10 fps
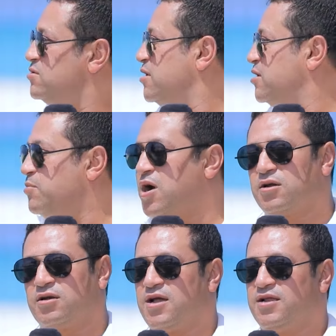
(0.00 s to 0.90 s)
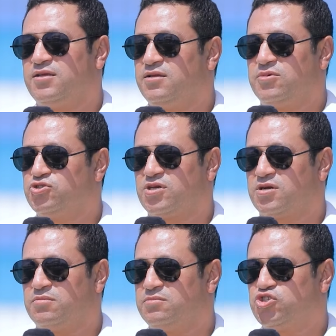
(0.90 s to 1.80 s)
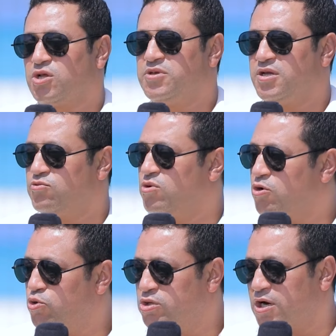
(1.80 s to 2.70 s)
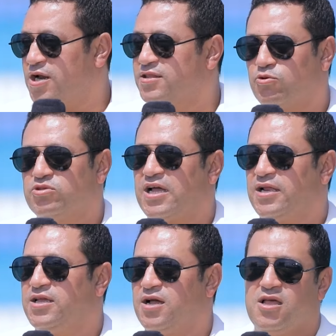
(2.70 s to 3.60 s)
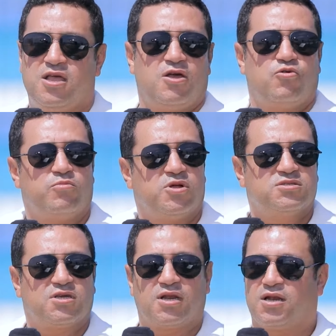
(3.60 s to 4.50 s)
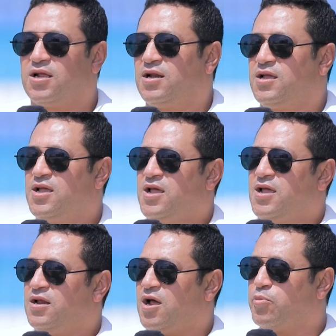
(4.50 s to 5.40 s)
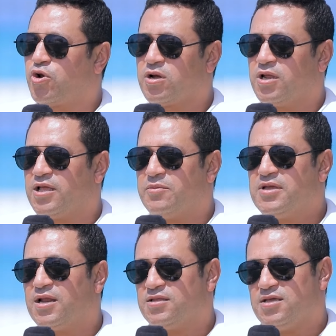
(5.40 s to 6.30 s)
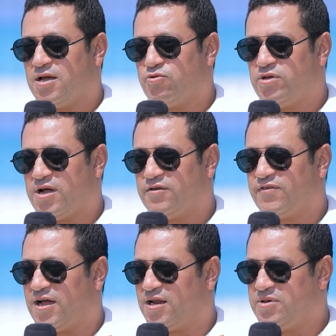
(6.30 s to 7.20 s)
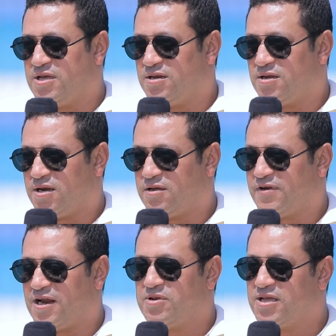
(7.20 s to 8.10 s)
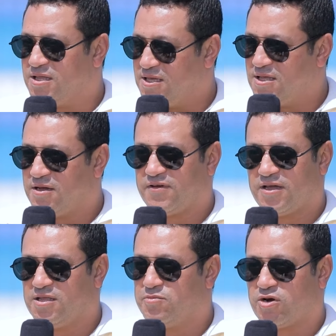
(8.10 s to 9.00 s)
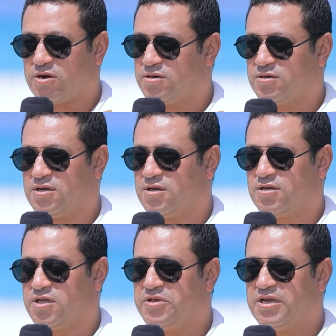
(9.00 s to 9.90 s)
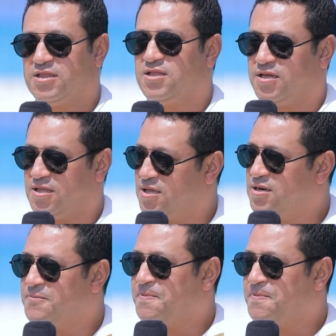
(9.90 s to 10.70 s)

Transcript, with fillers: يعني البحر يعني منظر مش طبيعي آه، والقدره اللي انا اتعودت عليها والمنظر ال الابراج الجميله دي قوي يعني في العالمين احنا في العالمين الجديده فاكيد مهرجان كبير جدا جدا